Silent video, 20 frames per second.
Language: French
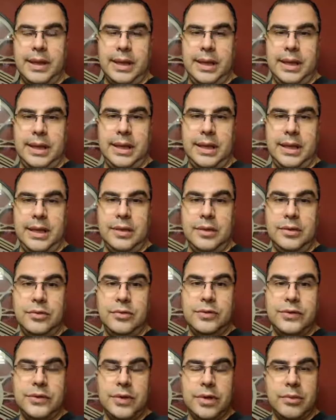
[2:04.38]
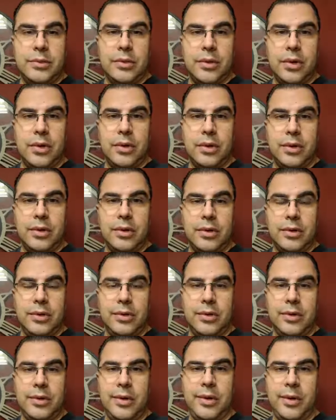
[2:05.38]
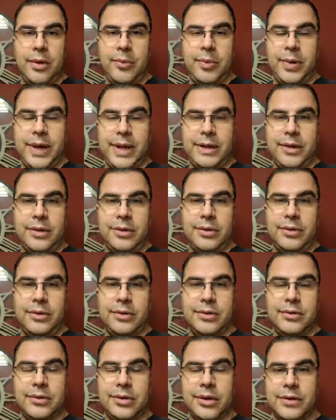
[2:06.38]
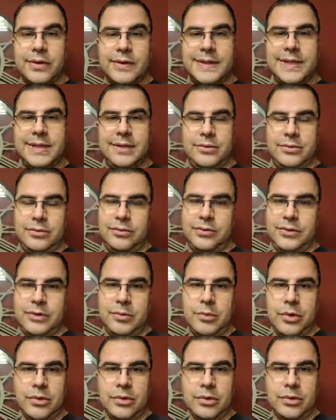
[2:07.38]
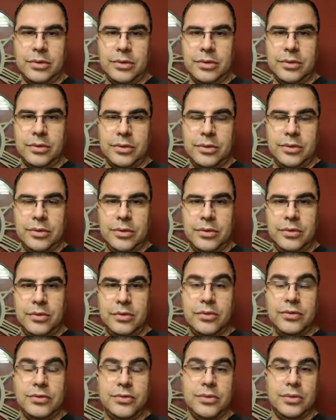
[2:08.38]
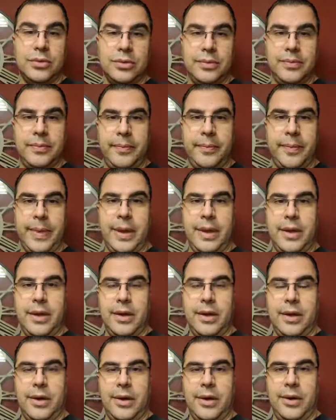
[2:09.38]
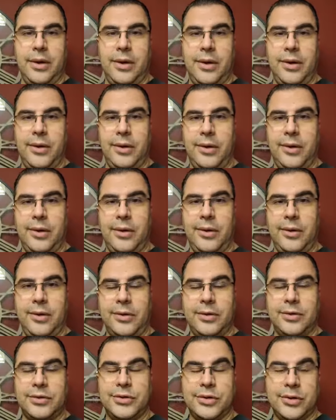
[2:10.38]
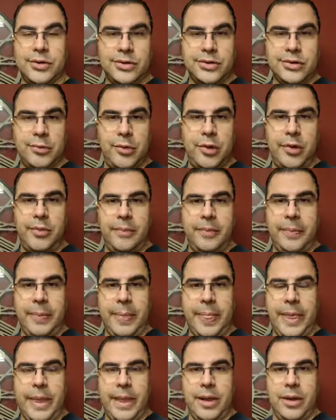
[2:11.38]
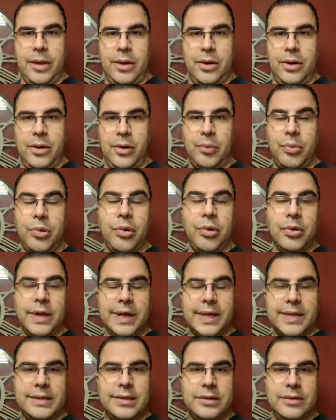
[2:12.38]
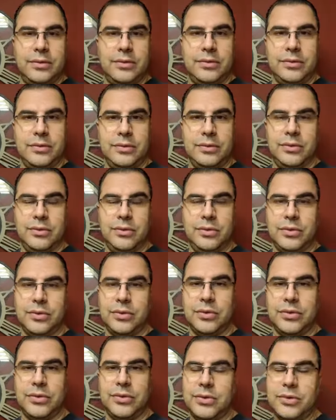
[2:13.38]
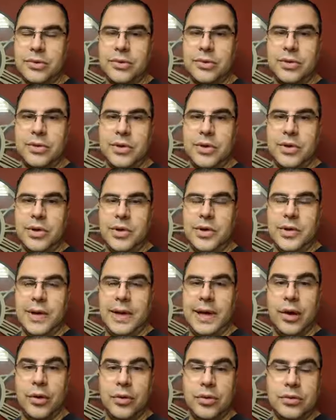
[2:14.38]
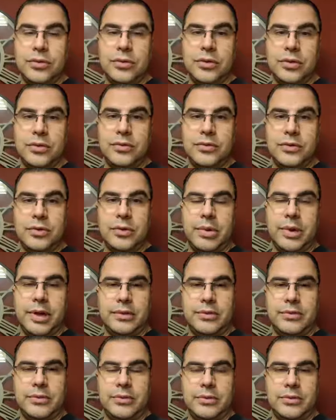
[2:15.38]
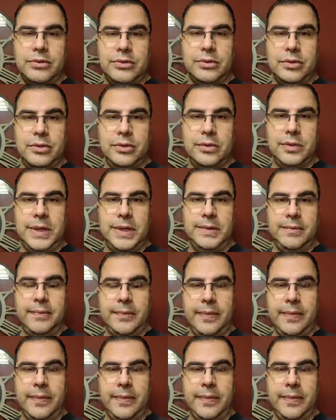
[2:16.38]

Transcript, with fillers: Et nous sommes en, en pleine transition, nous sommes entre deux eaux, en changement, en progression. Donc euh, la route que nous empruntons aujourd'hui,